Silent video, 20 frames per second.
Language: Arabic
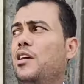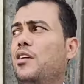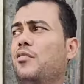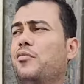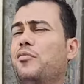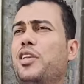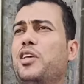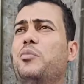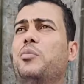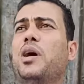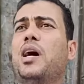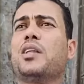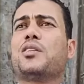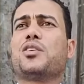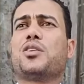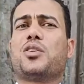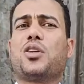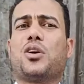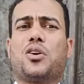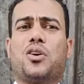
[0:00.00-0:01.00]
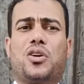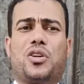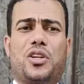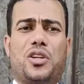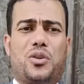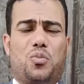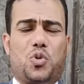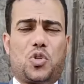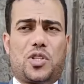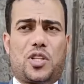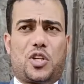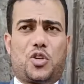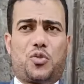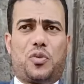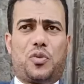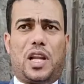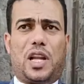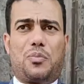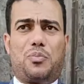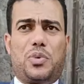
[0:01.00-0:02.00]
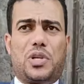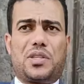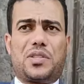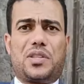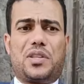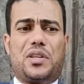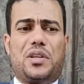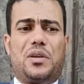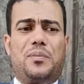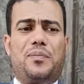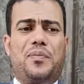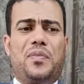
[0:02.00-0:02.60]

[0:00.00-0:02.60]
في بعض تقارير مستشفى العباسية